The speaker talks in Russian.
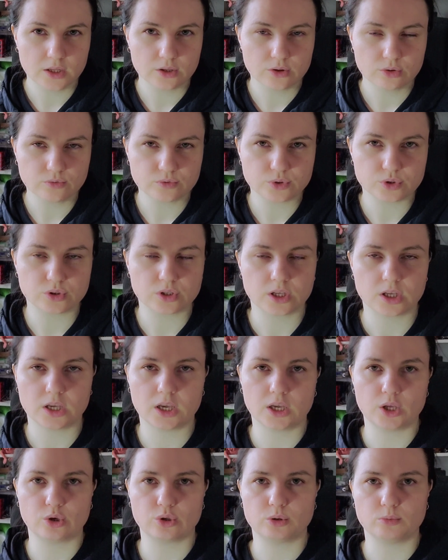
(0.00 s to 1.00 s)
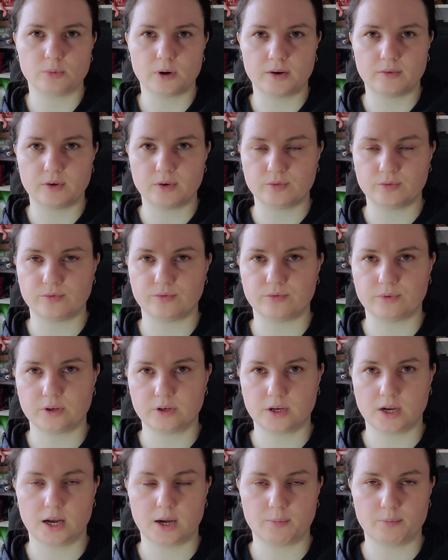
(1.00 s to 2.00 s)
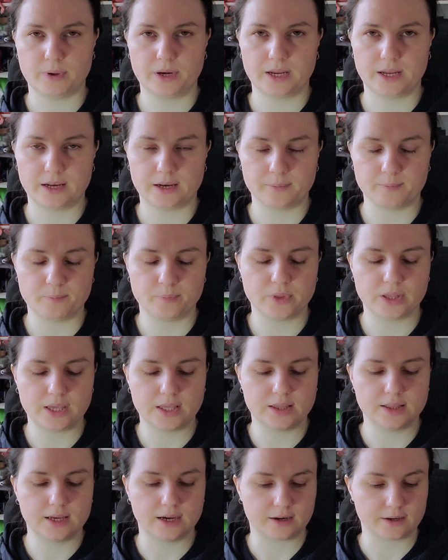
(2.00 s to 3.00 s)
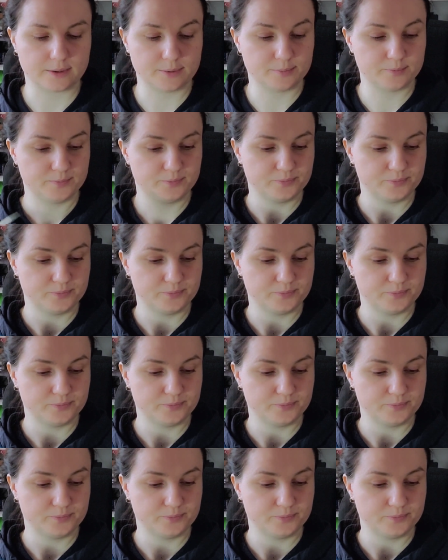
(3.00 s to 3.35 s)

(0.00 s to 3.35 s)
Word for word: Но все-таки я ее добавлю в апрель. Итак,